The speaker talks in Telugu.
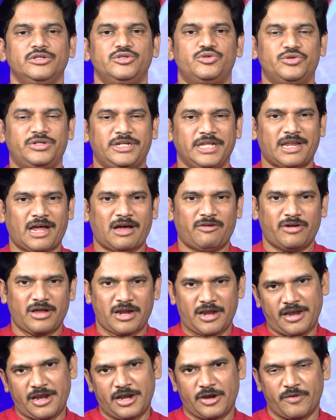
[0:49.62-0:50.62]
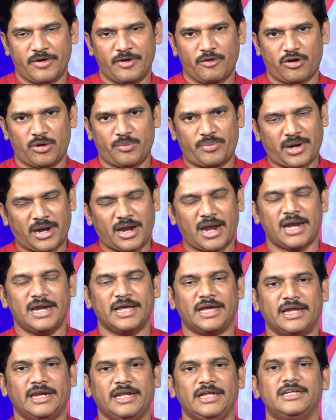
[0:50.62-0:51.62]
చుట్టి రావాలనేటువంటి ఒక
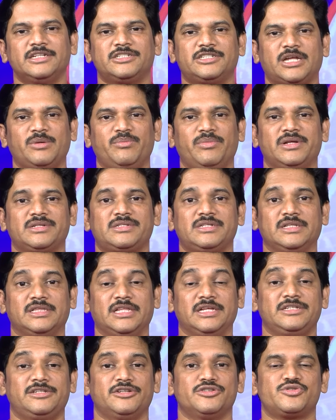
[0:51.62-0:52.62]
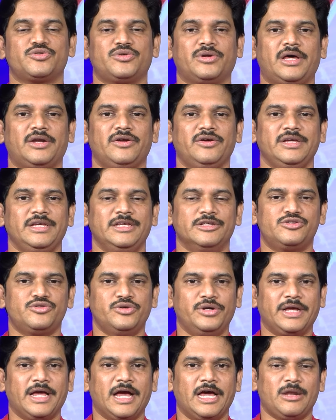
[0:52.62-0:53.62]
ప్రణాళికని షర్మిల సిద్ధం చేసుకున్నారు ఈ
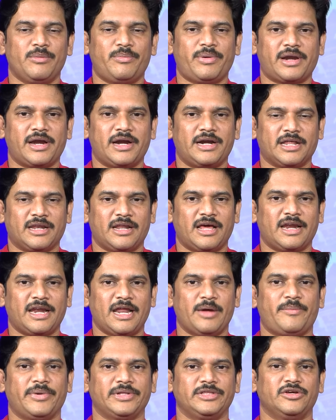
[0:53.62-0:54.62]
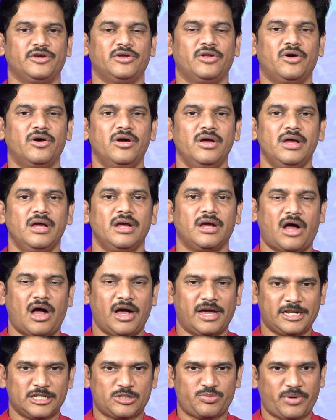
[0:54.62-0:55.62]
సుడిగాలి పర్యటన నేపథ్యంలో
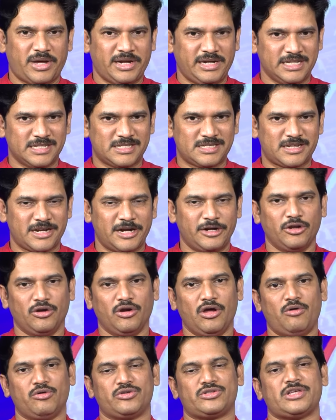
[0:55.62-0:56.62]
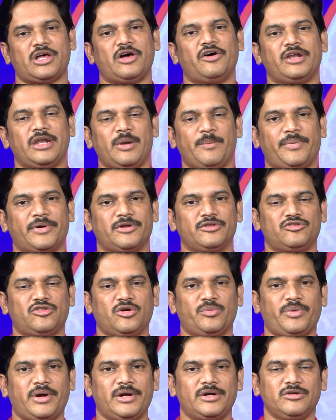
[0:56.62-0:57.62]
కాంగ్రెస్ పార్టీ శ్రేణుల్లో ఉత్సాహం నింపడంతో
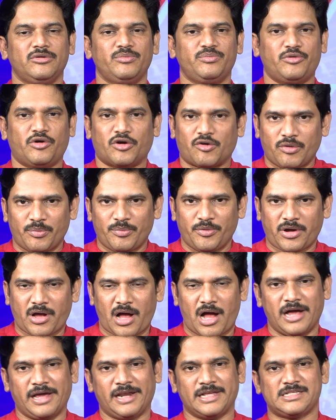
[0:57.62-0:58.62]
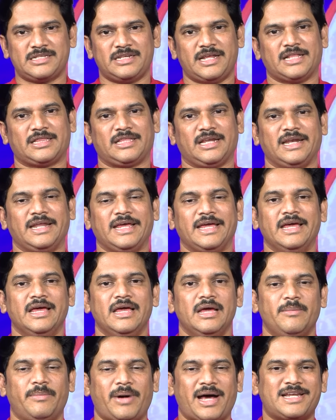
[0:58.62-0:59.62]
పాటు పూర్వపు కాంగ్రెస్ నేతల్ని
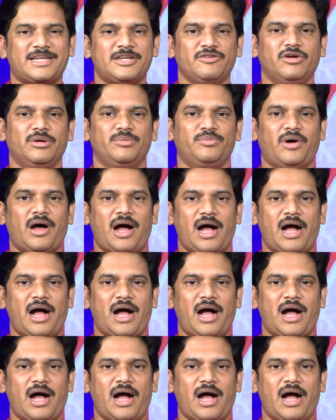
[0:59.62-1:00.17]
పార్టీ వైపు